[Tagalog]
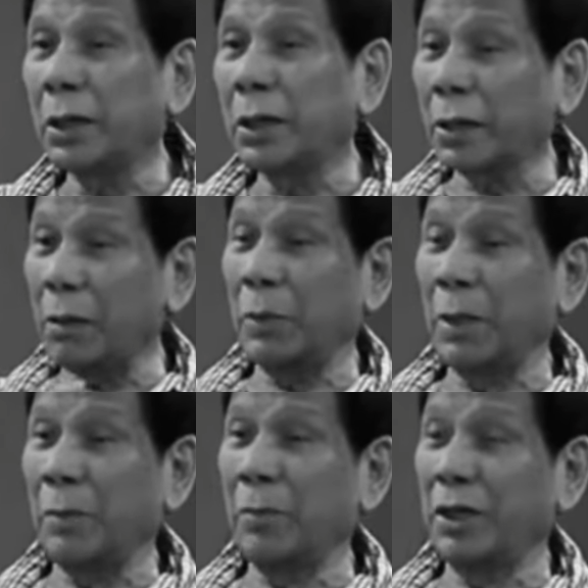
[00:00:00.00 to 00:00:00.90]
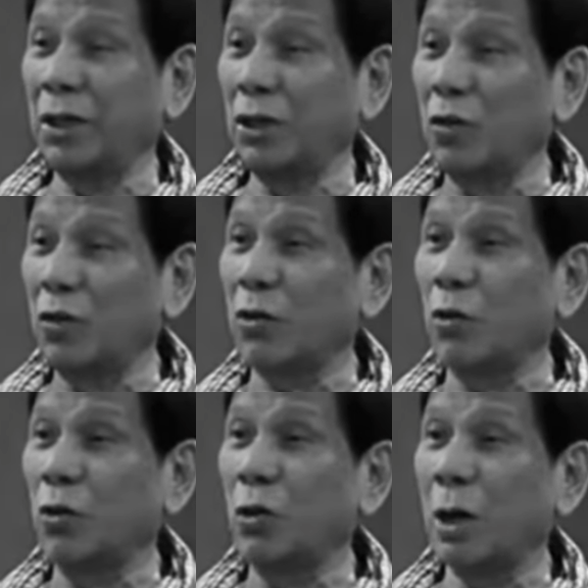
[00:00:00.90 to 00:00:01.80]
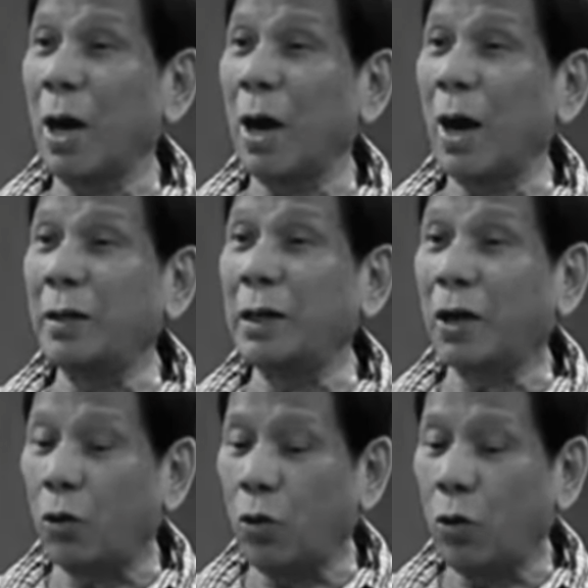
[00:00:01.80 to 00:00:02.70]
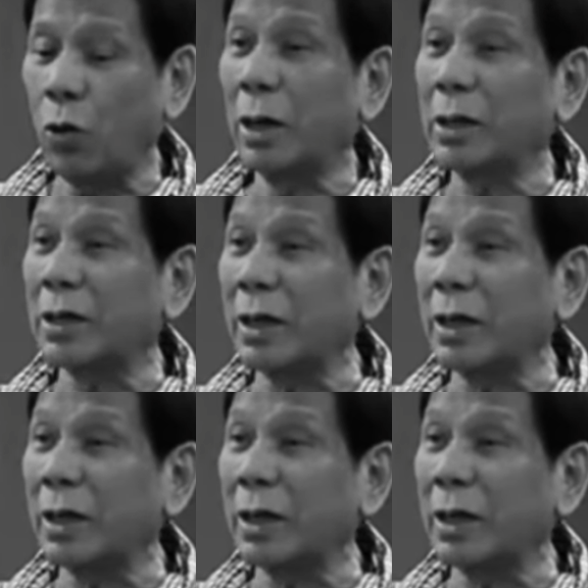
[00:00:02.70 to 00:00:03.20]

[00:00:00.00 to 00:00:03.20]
Nakita naman ninyo ako, ang anak ko,